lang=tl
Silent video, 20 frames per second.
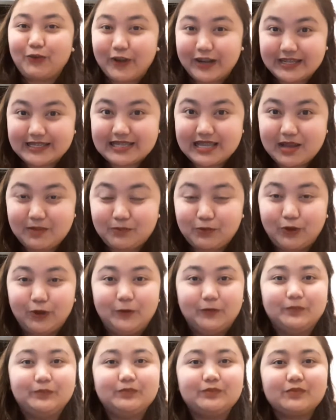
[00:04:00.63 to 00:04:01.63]
for
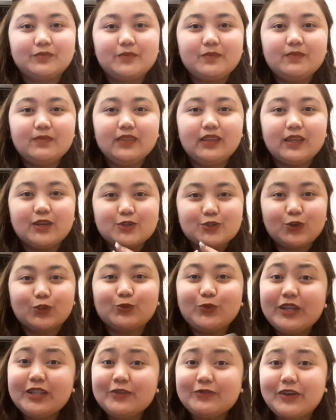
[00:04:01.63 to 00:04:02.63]
example. So,
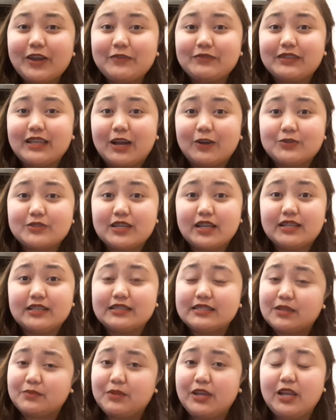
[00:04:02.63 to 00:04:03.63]

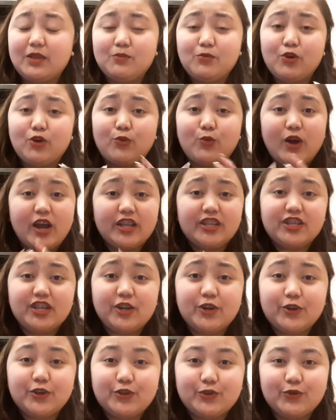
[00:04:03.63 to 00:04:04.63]
25,000, sabihin mo, one
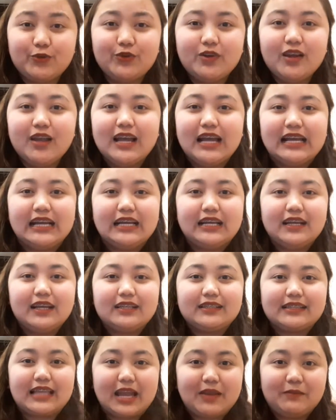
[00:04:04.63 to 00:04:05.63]
year yung
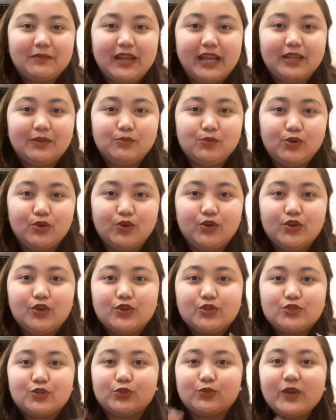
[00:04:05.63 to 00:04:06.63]
timeline mo.
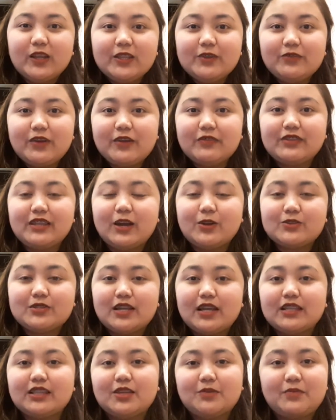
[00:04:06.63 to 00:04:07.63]
So,
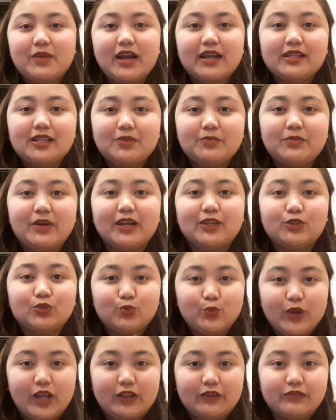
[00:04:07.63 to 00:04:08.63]
25,000 divided by
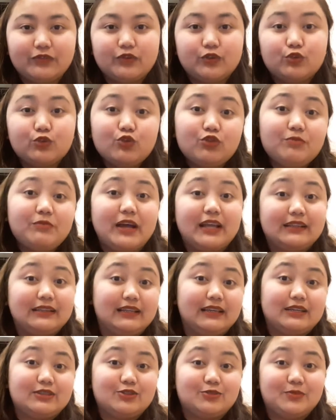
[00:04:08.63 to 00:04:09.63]
12 kung
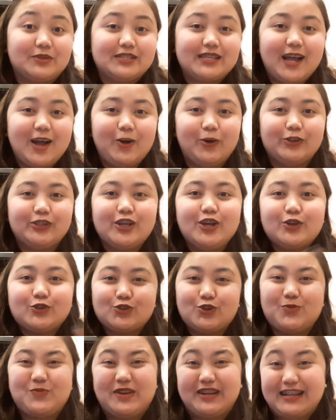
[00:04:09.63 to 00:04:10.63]
monthly ka sumasahod.
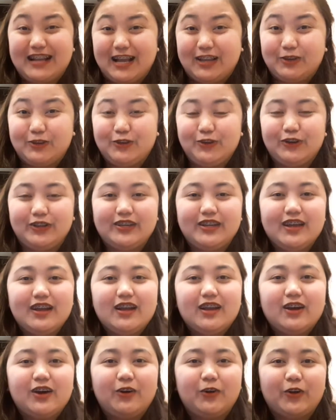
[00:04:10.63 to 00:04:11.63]
So, magkano yon?
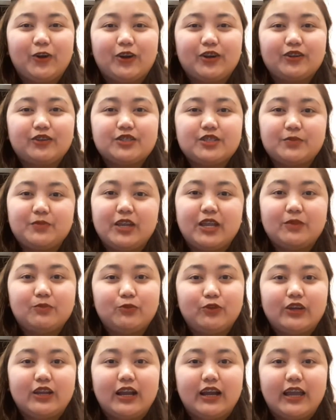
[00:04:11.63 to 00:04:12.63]
Or
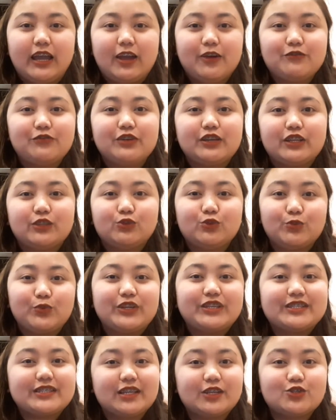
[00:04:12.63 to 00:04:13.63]
sabihin mo ng every 2
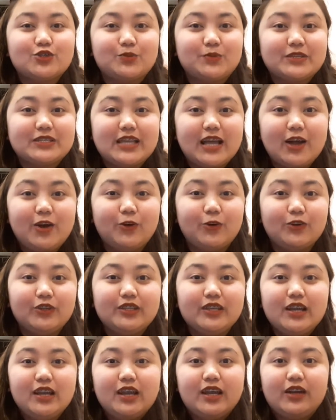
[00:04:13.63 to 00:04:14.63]
weeks ka sumasahod,